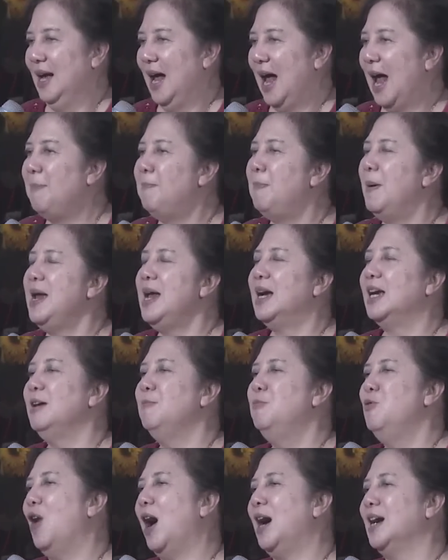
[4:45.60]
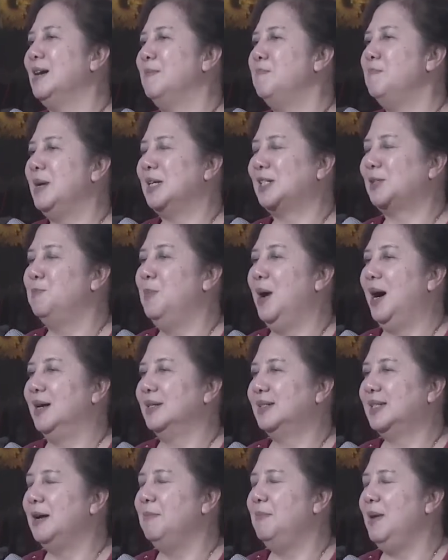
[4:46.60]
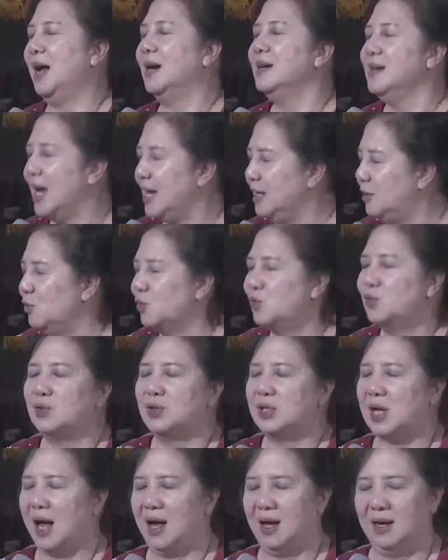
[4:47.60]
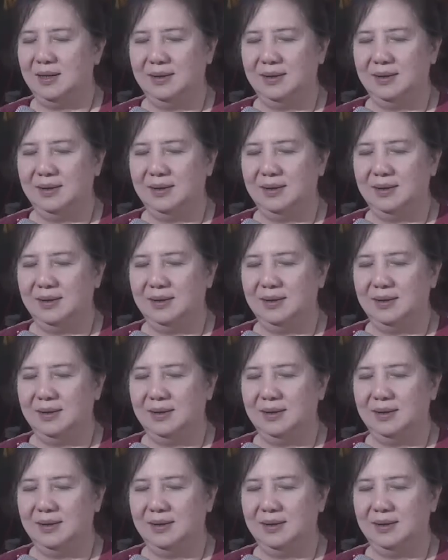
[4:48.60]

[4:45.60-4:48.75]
apa yang Ibu anggap mesbah? Saya bilang, nah itu susah.